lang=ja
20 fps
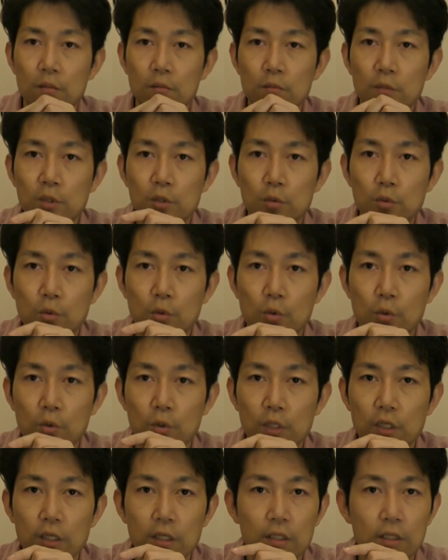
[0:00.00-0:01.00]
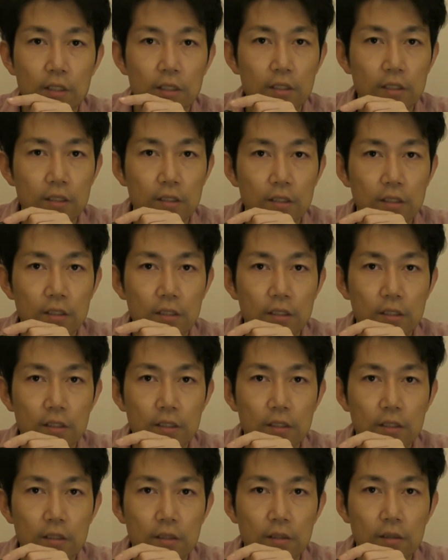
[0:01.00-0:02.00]
ちょっとこのね
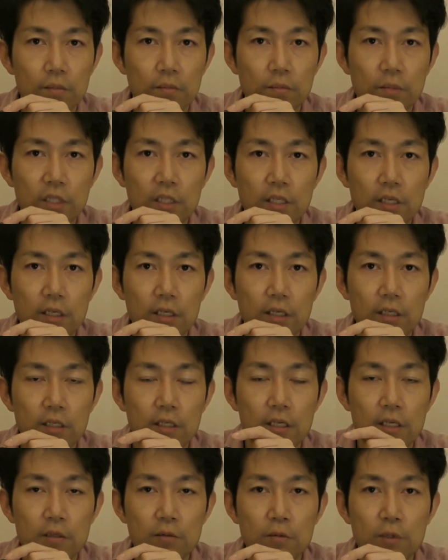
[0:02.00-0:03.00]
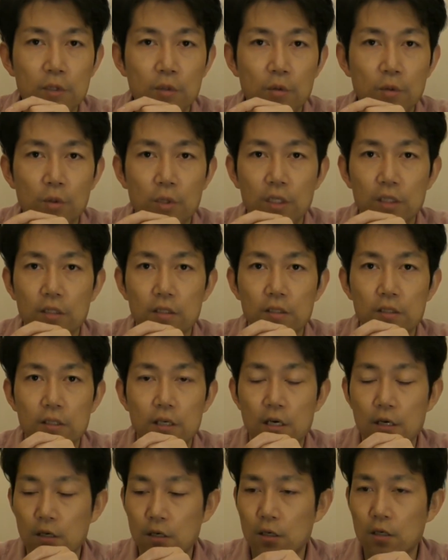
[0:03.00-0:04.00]
見て左上の方なんです
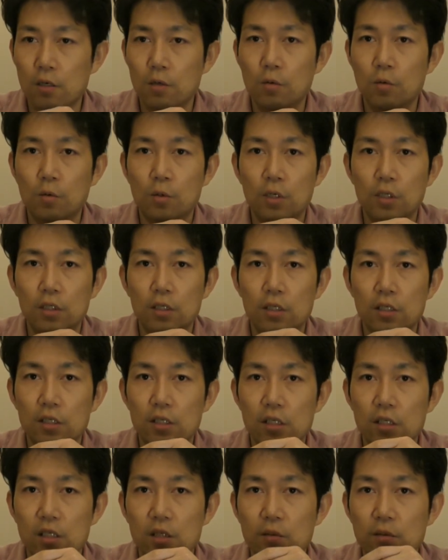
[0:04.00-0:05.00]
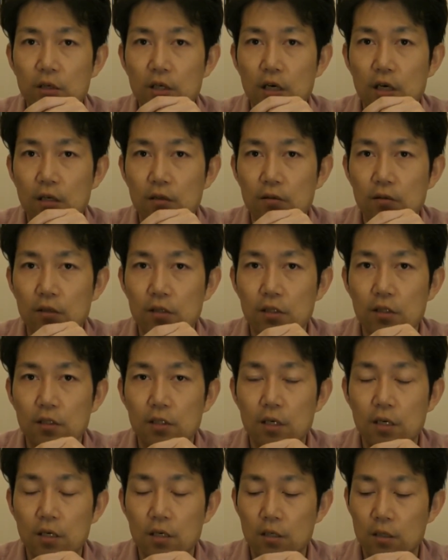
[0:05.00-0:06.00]
が、この辺りひびがあるんです
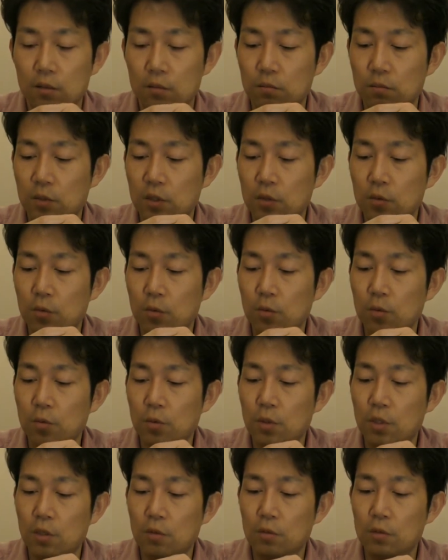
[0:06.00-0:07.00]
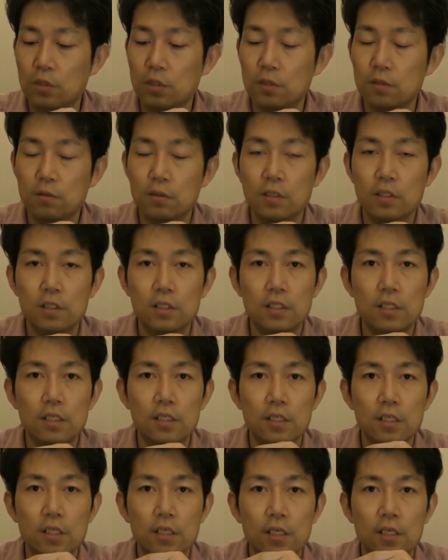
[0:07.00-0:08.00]
が、動画を撮影した
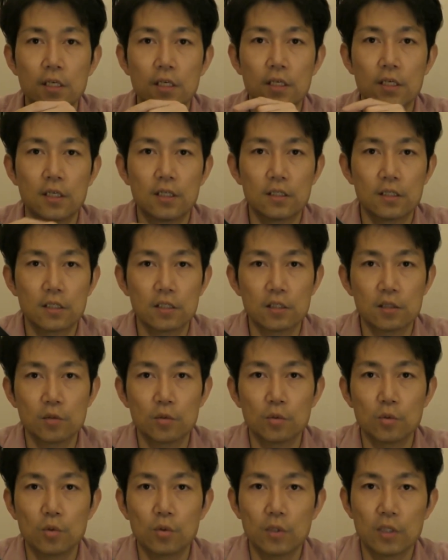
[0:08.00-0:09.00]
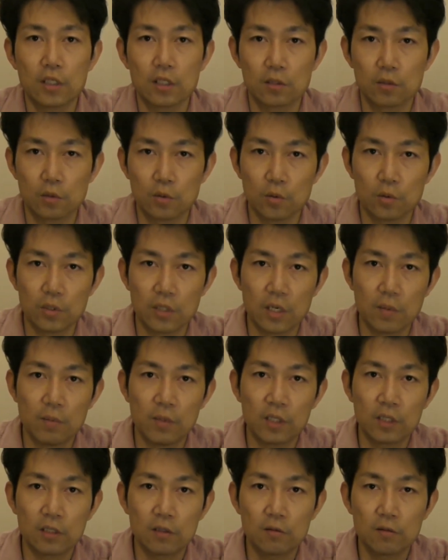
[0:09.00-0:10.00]
り写真を撮ったりするのには
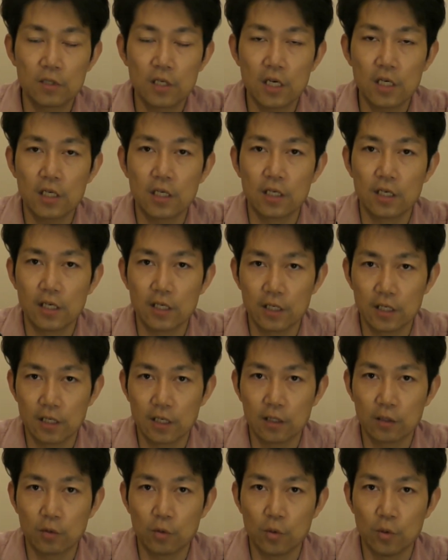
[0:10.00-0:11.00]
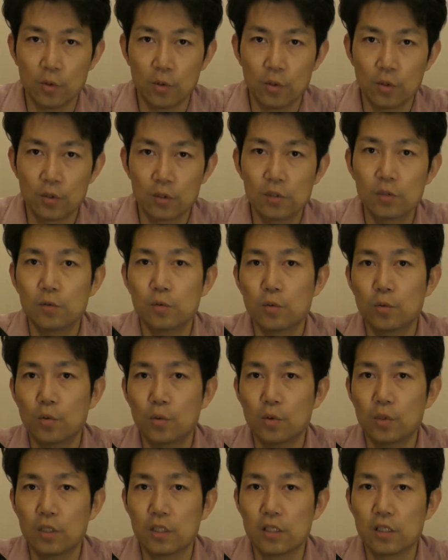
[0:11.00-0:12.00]
全く害がないかなというと
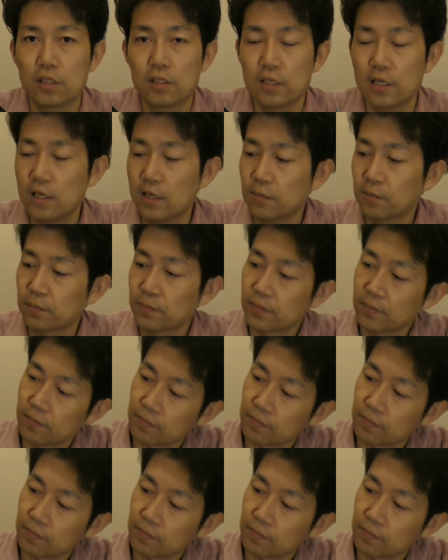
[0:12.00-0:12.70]
ころでですね、